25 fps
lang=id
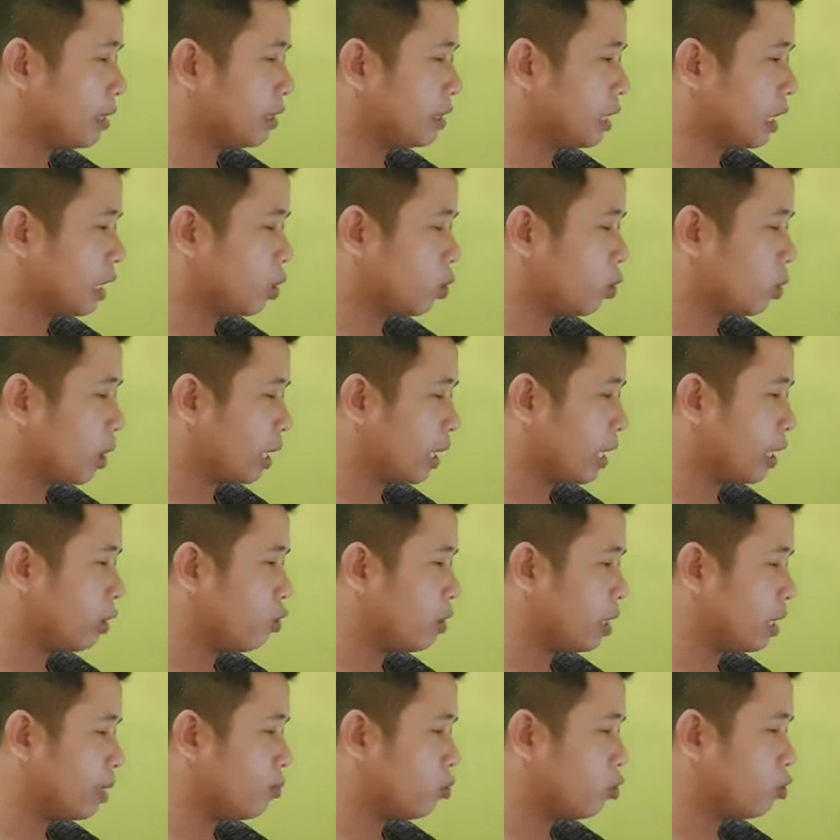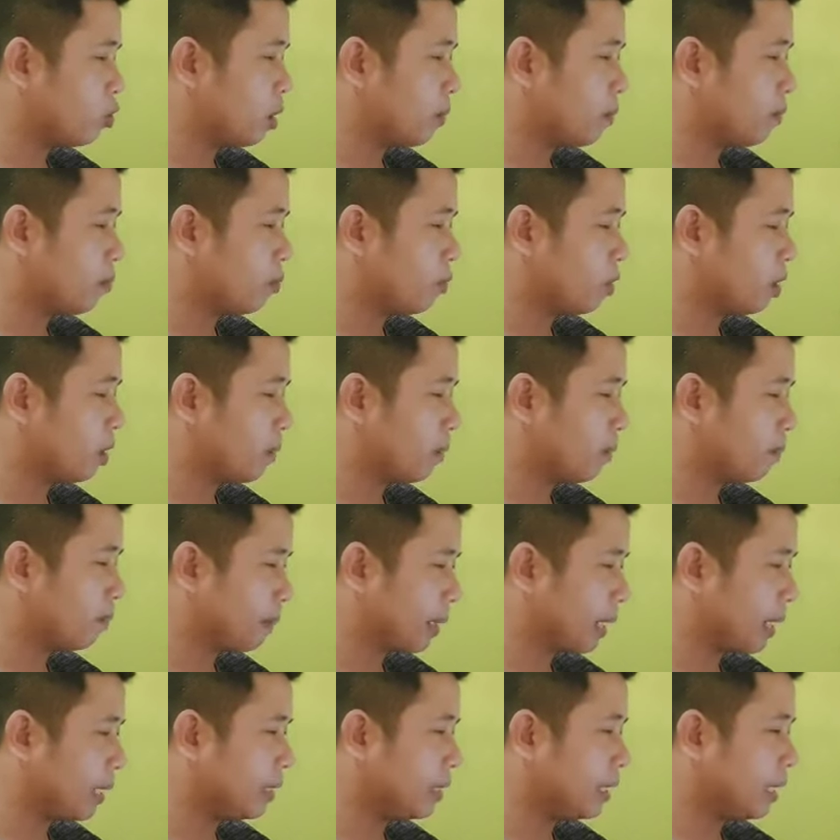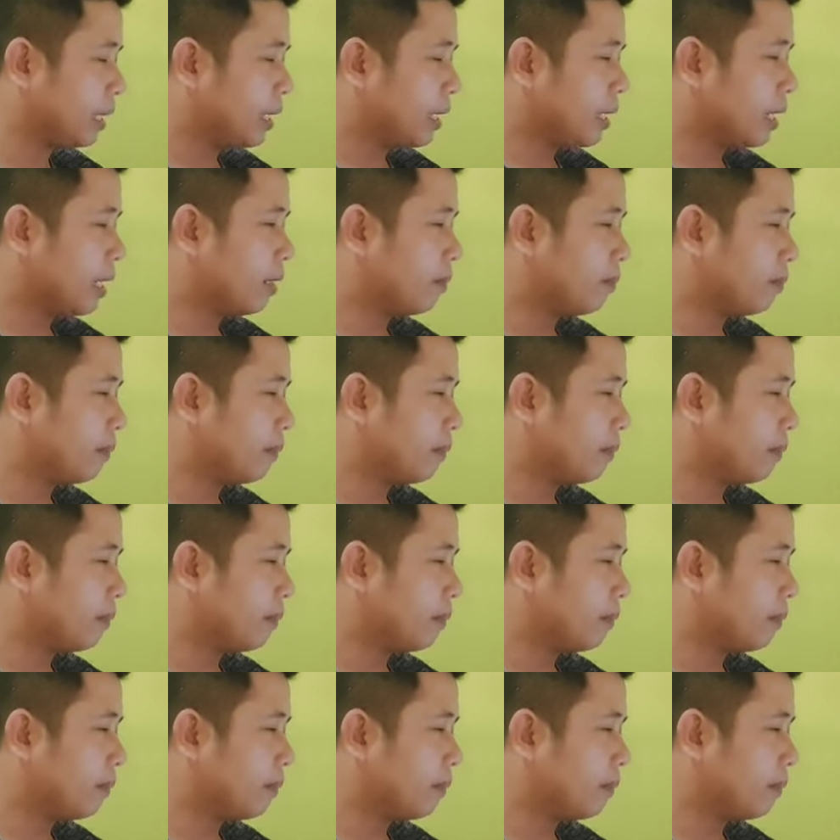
Januari 2024